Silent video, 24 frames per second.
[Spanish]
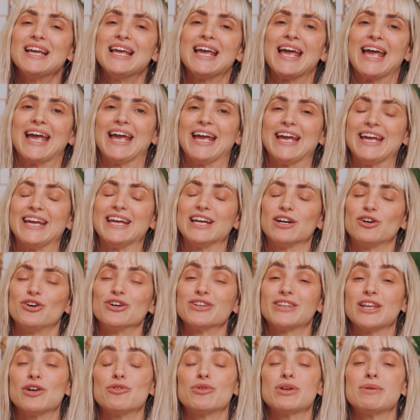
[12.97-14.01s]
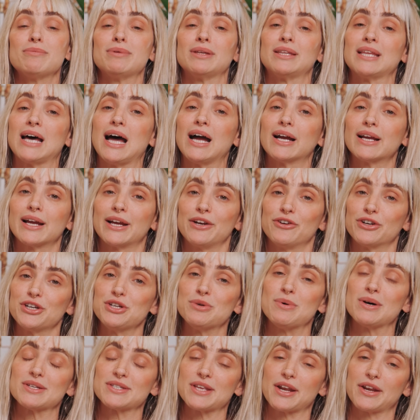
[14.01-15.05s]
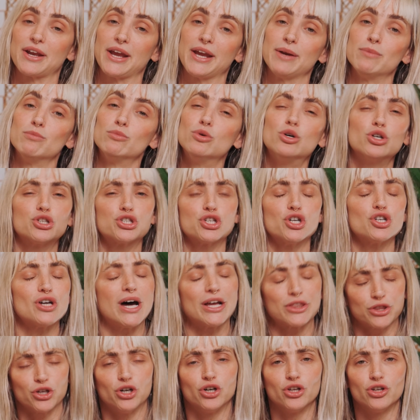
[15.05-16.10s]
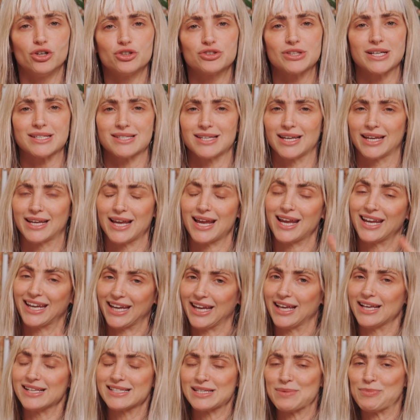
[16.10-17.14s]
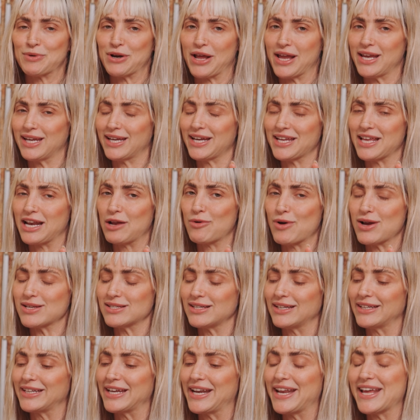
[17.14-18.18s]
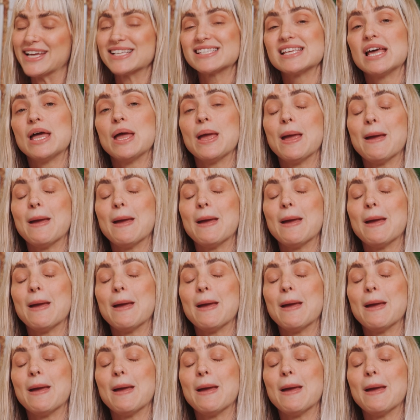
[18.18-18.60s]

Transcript: Eh, hoy tengo una invitada que creo que nos va a hacer reír mucho a todos, así que quédense por ahí que ya les voy a decir quién es.